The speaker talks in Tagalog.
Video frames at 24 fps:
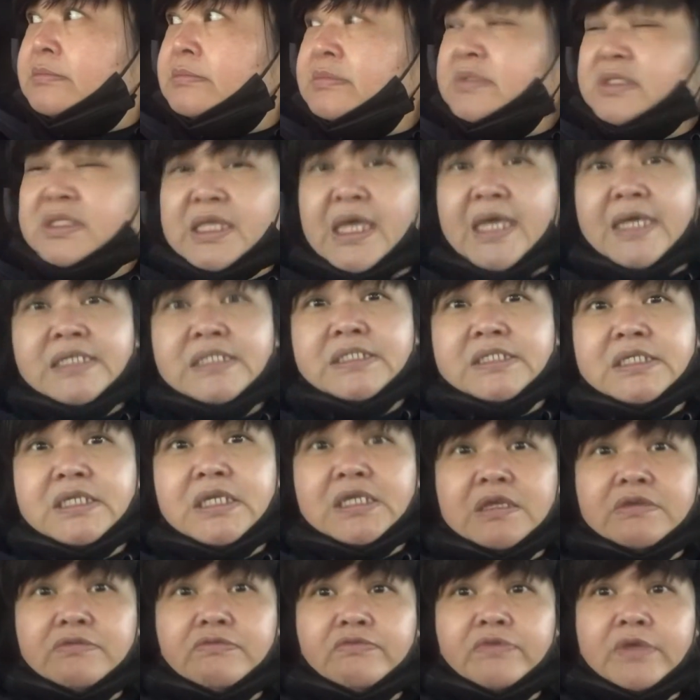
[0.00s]

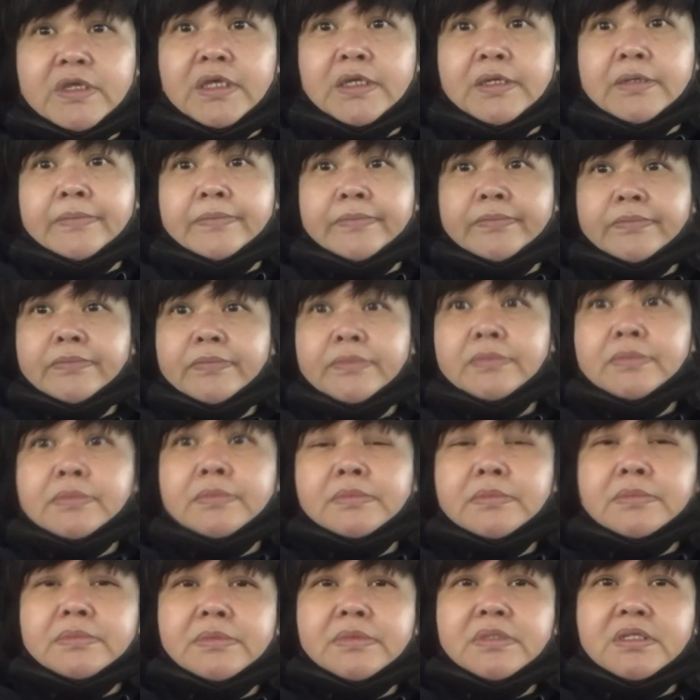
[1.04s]
Thanksgiving.
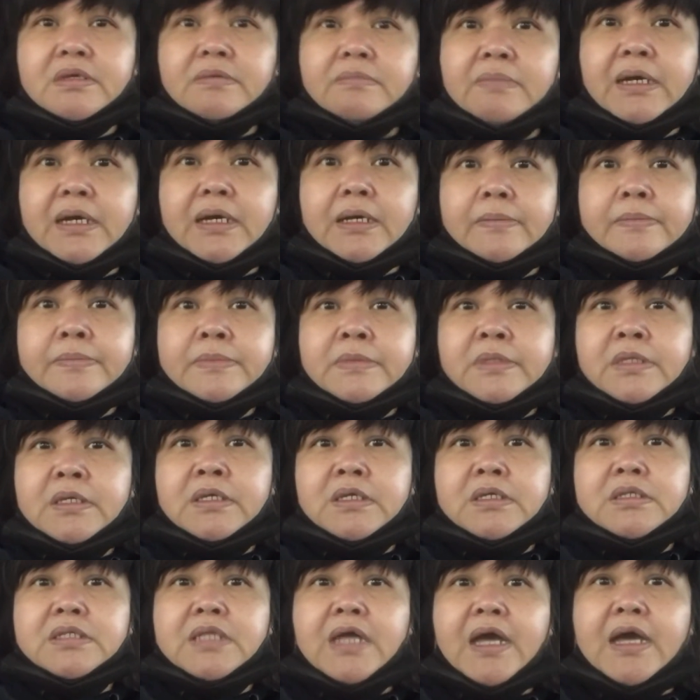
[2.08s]
'Di ba?
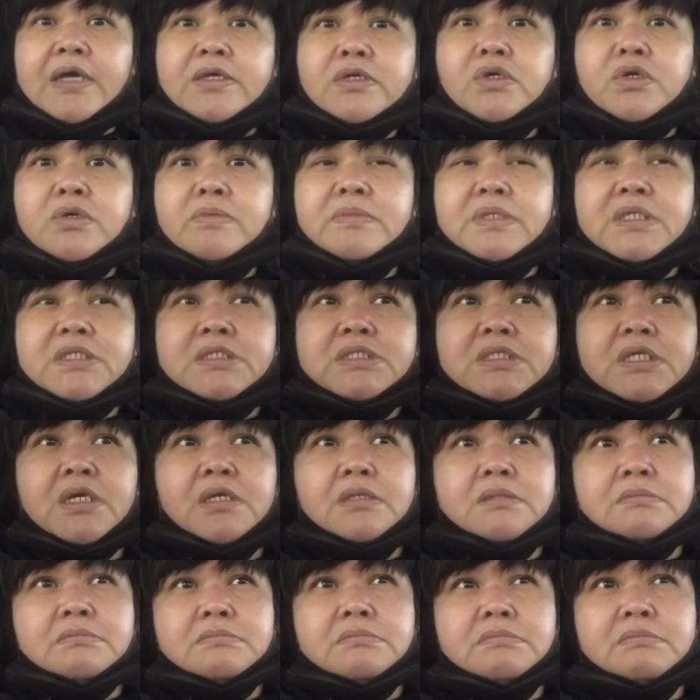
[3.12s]
Tayo
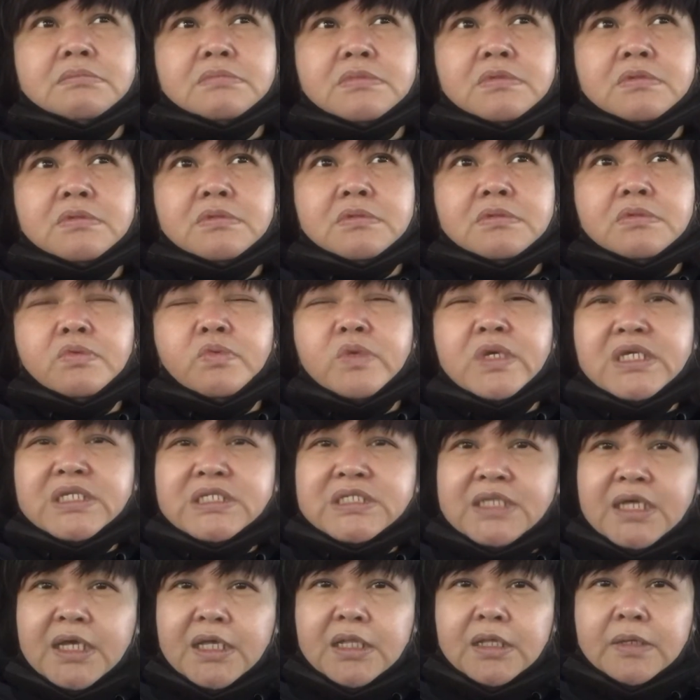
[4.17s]
minsan we
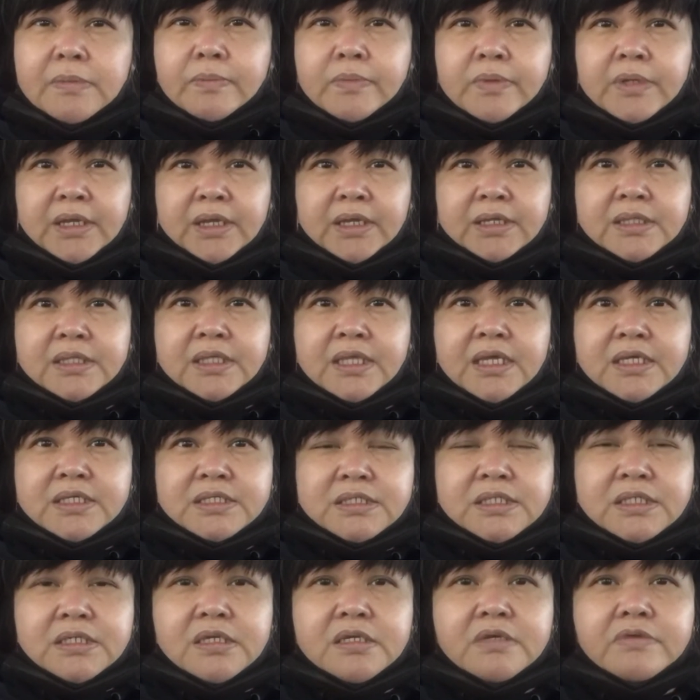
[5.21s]
celebrate
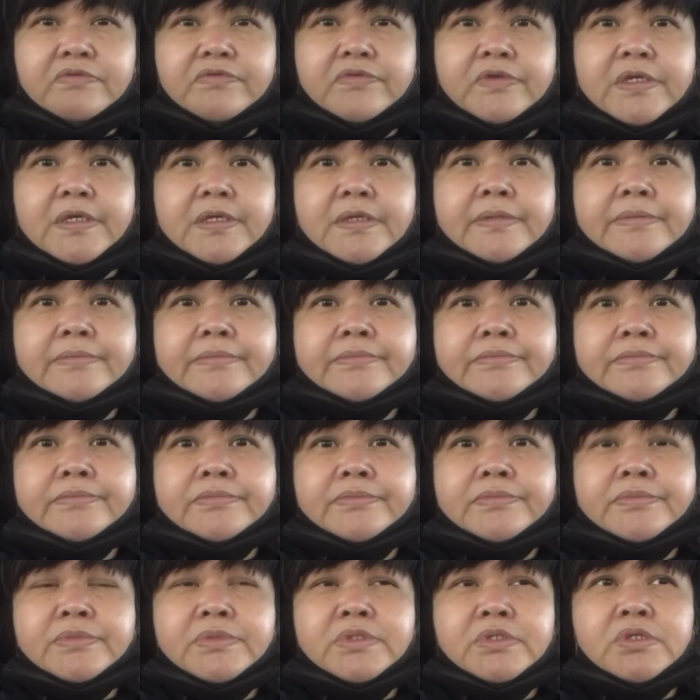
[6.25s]
Thanksgiving.
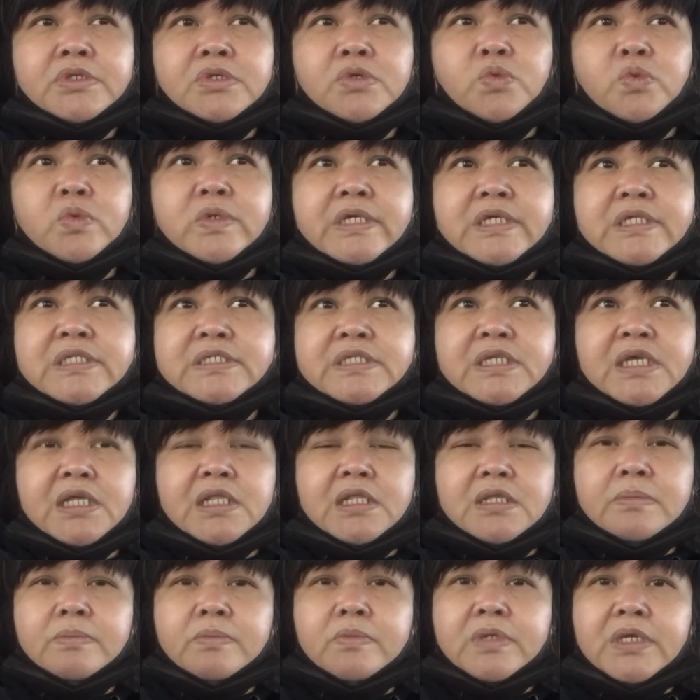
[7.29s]
We
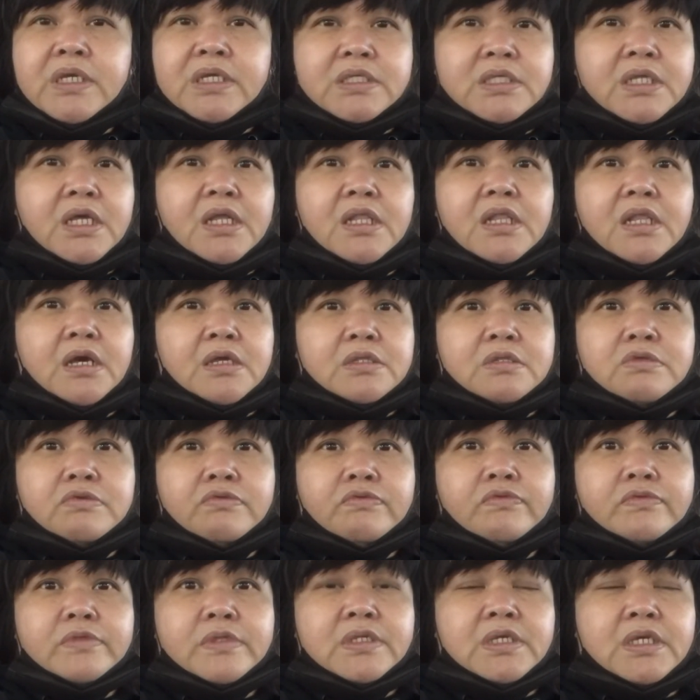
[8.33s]
celebrate a lot of
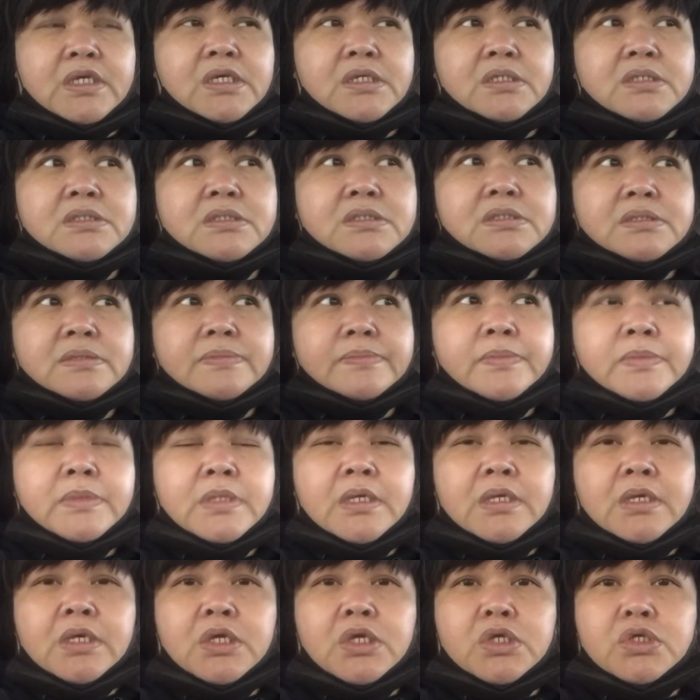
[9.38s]
things.
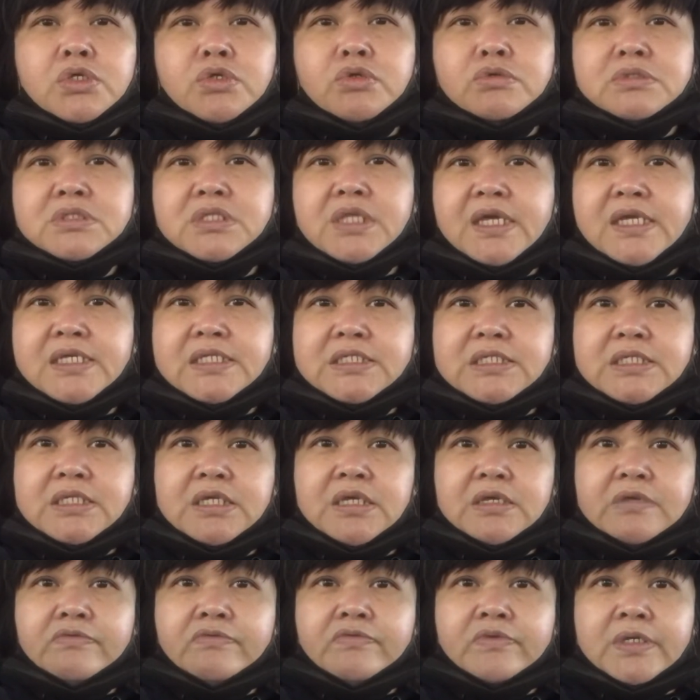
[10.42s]
Yung
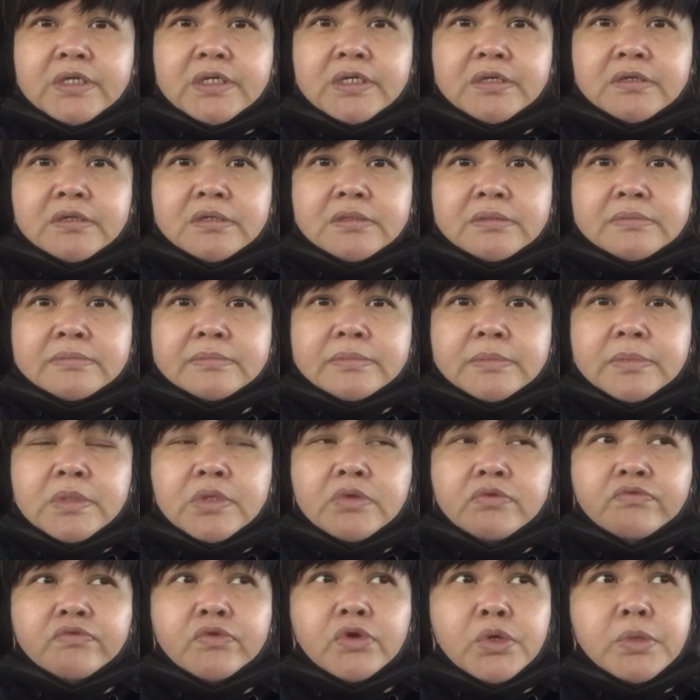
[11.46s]
Thanksgiving
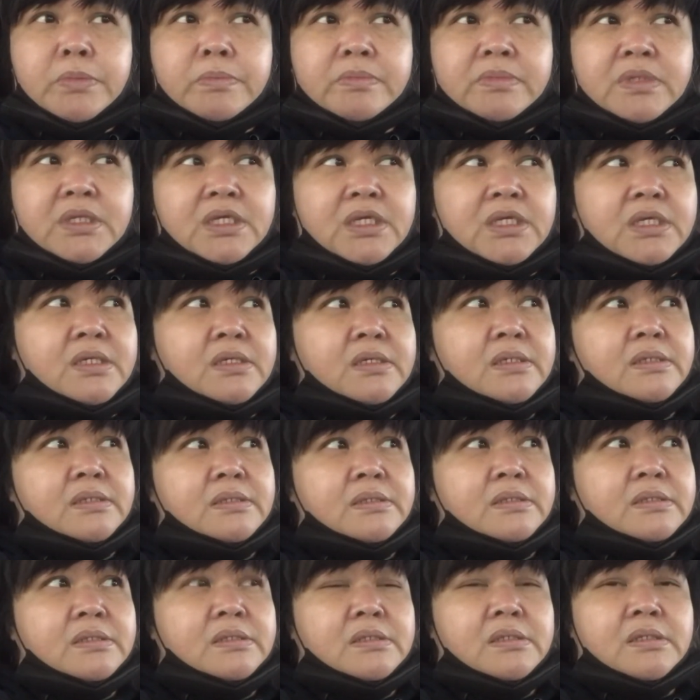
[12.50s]
for me
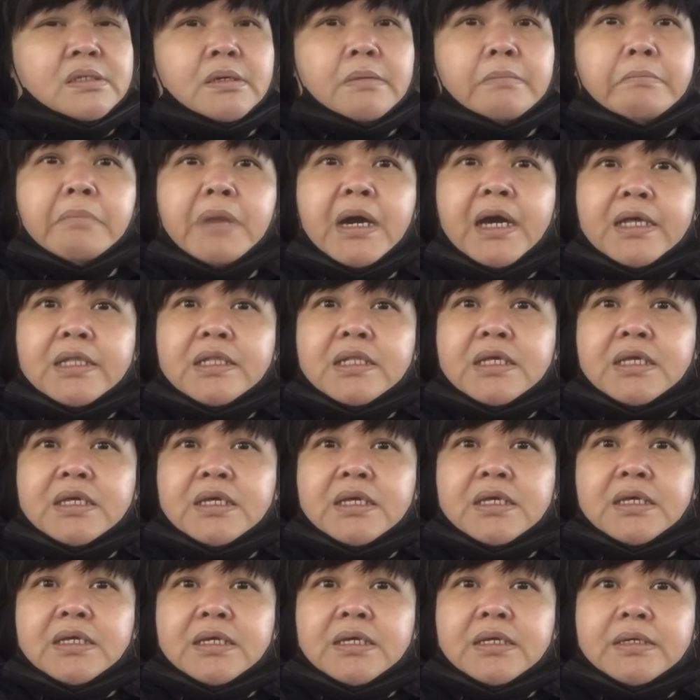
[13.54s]

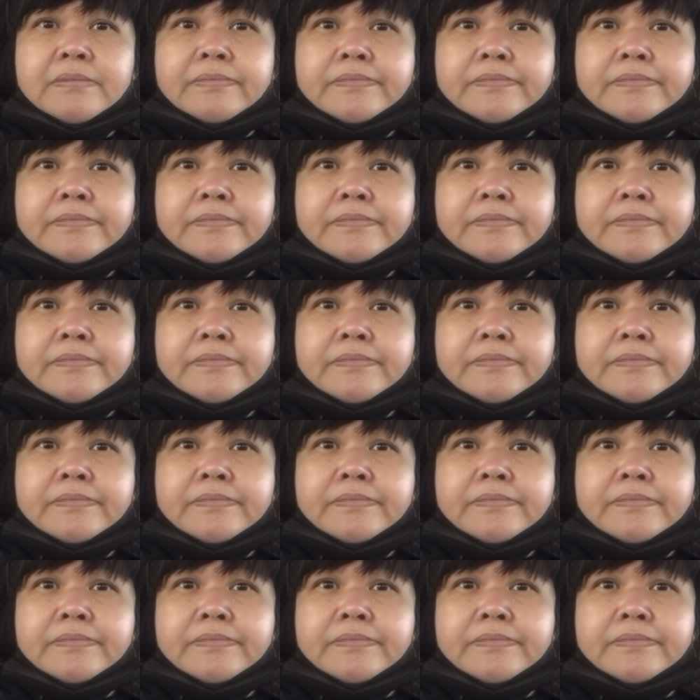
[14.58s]
bale